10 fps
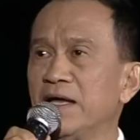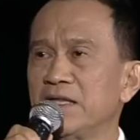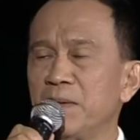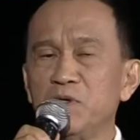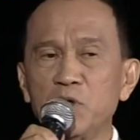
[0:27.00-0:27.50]

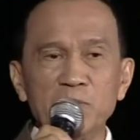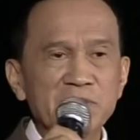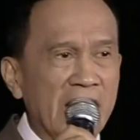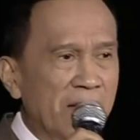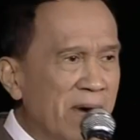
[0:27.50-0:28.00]
ท่านผู้ชม
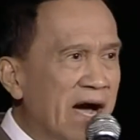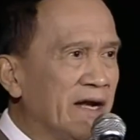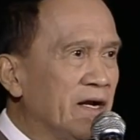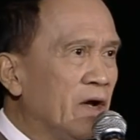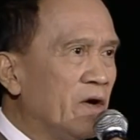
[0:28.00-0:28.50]
สามารถ
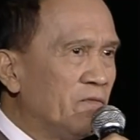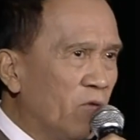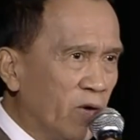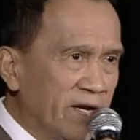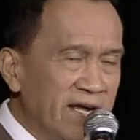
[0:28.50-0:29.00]
โหว
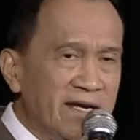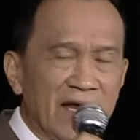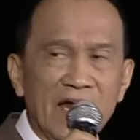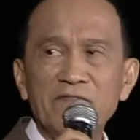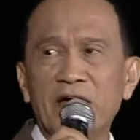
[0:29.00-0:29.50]
ตให้นั
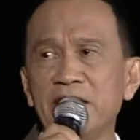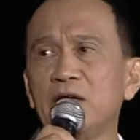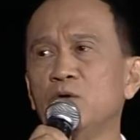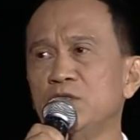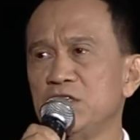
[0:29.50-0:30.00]
กล่าฝัน
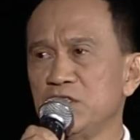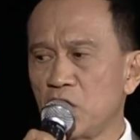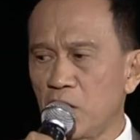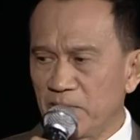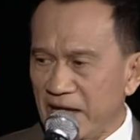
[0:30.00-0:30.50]
ที่คุณชื่นช
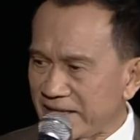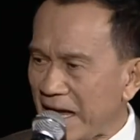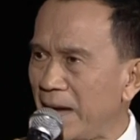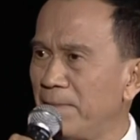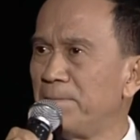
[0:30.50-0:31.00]
อบได้
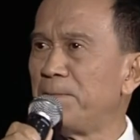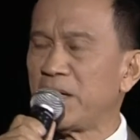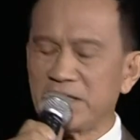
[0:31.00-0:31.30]
ตามปก